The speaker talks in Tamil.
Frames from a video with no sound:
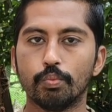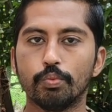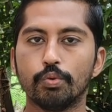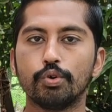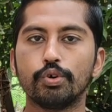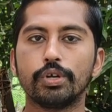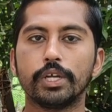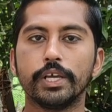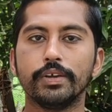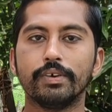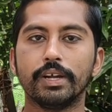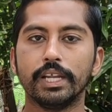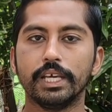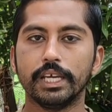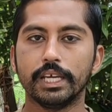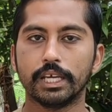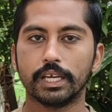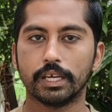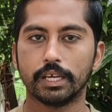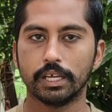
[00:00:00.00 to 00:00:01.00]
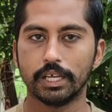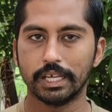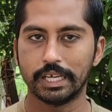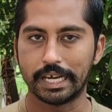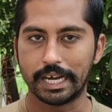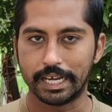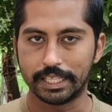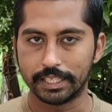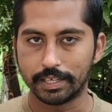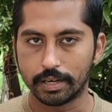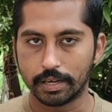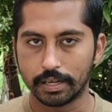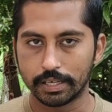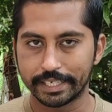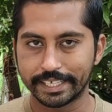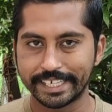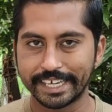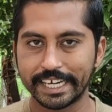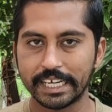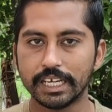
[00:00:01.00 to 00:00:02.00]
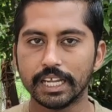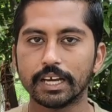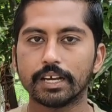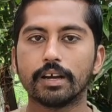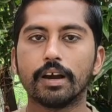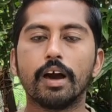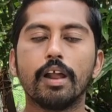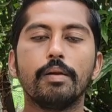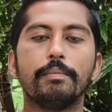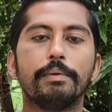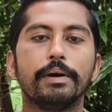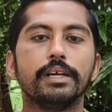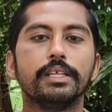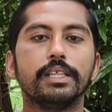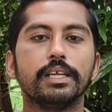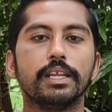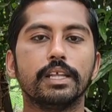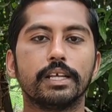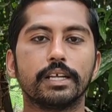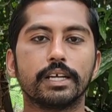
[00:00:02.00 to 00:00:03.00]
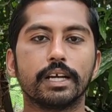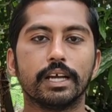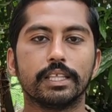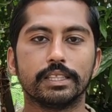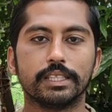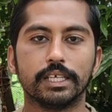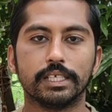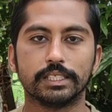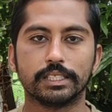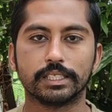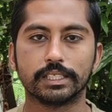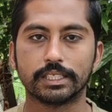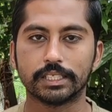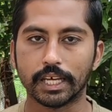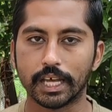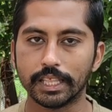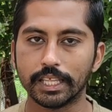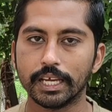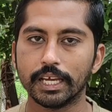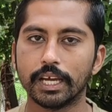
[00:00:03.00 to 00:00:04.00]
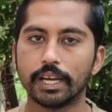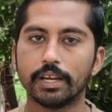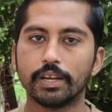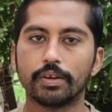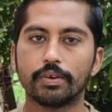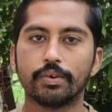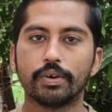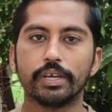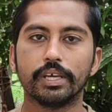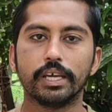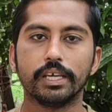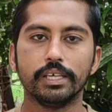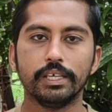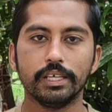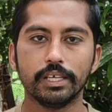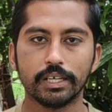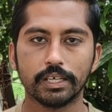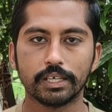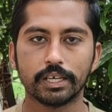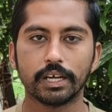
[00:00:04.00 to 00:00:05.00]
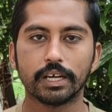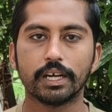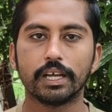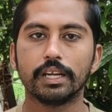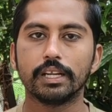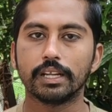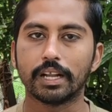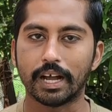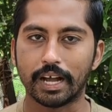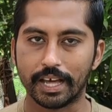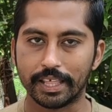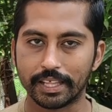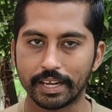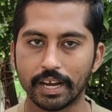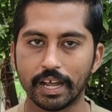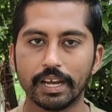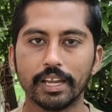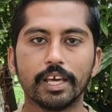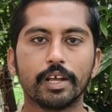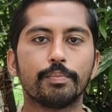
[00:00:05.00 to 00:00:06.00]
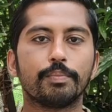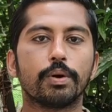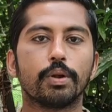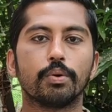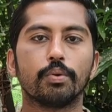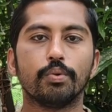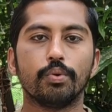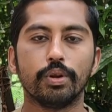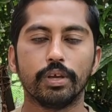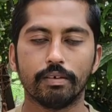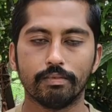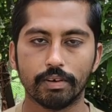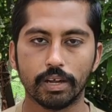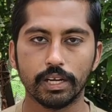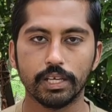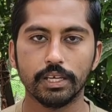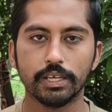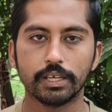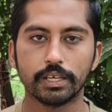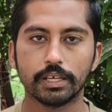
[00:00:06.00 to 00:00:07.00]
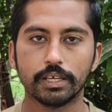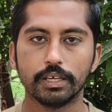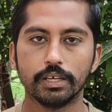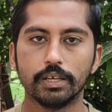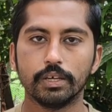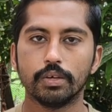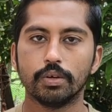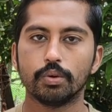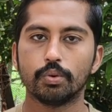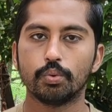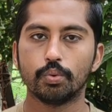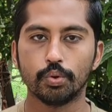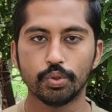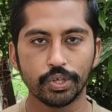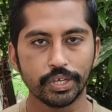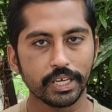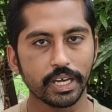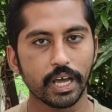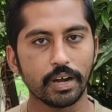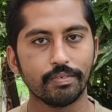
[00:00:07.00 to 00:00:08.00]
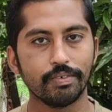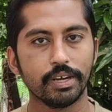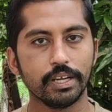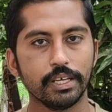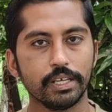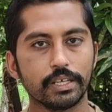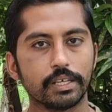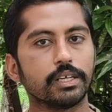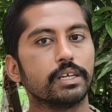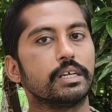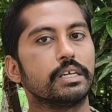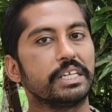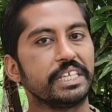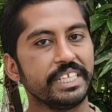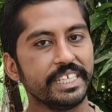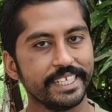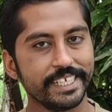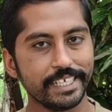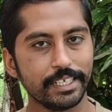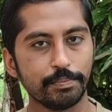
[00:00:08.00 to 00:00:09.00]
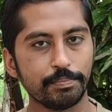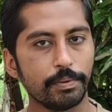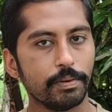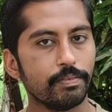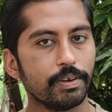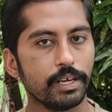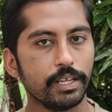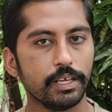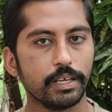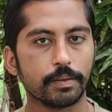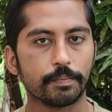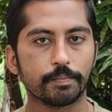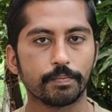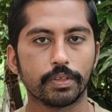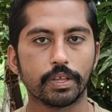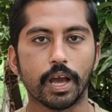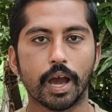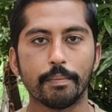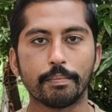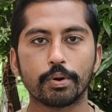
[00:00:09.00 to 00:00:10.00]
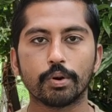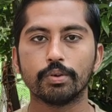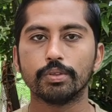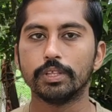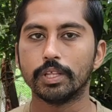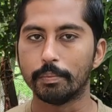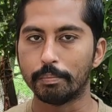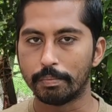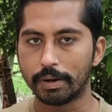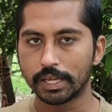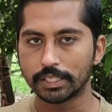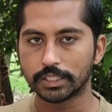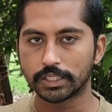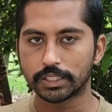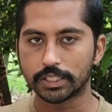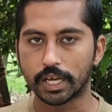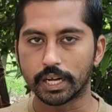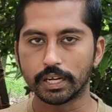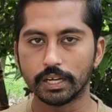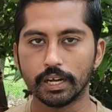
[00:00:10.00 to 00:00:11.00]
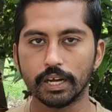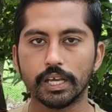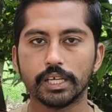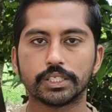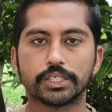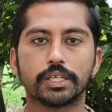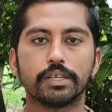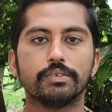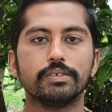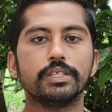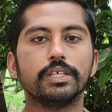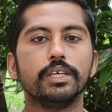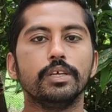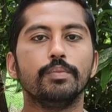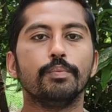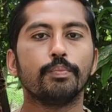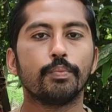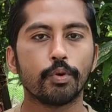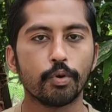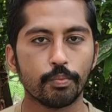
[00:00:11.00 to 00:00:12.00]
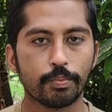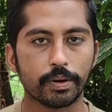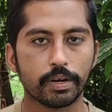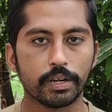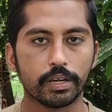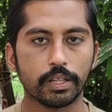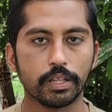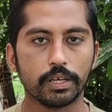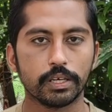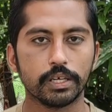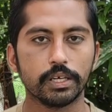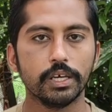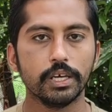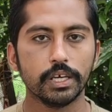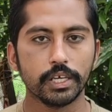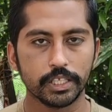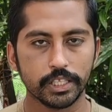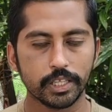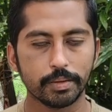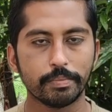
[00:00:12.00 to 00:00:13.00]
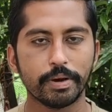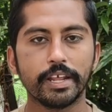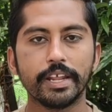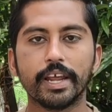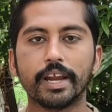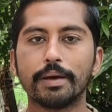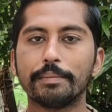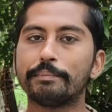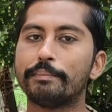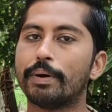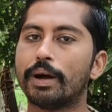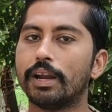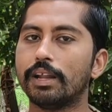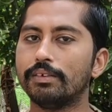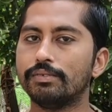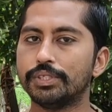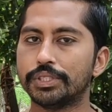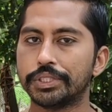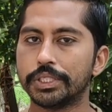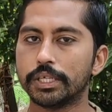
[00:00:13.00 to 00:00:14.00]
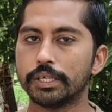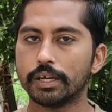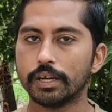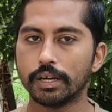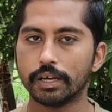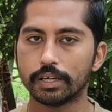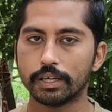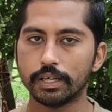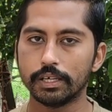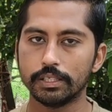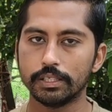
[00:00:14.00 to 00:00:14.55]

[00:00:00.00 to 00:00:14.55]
முட்டி வலி அந்த கெண்டக்கால் பகுதியில் இருக்க அந்த சதைகளினுடைய இறுக்கங்கள் அதனால் ஏற்படக்கூடிய வலி குதிங்கால் வலி இடுப்பு வலி அப்புறம் இந்த பிளட் சர்க்குலேஷனை வந்து இம்ப்ரூவ் பண்ணுறதுக்கு இந்த மாதிரியான பல விஷயங்களுக்கு